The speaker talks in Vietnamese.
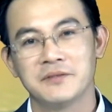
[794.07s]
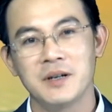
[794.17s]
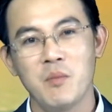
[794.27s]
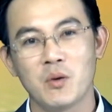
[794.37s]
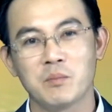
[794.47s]

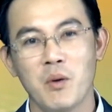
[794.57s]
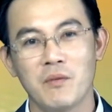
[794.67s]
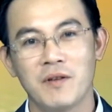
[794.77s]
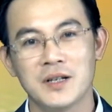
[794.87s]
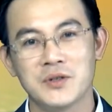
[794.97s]
Với một
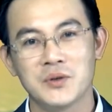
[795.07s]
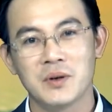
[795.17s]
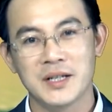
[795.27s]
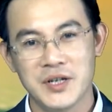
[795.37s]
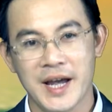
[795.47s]
bộ phận du
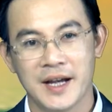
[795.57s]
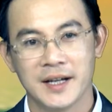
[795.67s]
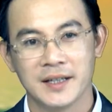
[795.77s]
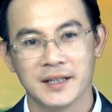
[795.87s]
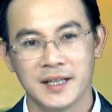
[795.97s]
khách trẻ,
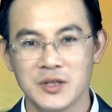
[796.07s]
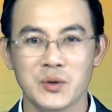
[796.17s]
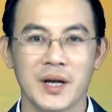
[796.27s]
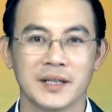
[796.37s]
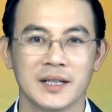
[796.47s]
khi đi
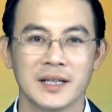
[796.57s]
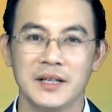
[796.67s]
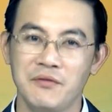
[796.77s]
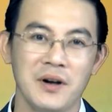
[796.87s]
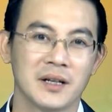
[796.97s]
du lịch,
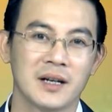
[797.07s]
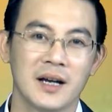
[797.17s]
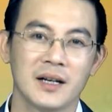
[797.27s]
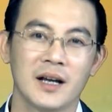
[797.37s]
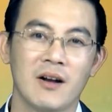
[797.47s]
đi phượt
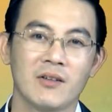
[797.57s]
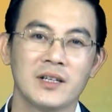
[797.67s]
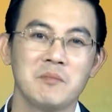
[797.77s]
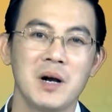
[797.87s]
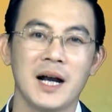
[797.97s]
để có
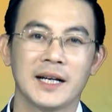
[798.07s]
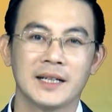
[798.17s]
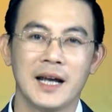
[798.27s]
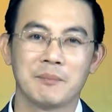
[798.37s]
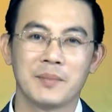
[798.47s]
những bức ảnh
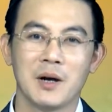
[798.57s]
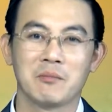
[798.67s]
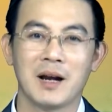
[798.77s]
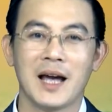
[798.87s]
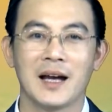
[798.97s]
đẹp,
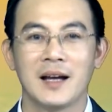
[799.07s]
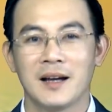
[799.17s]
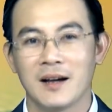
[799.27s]
độc lạ,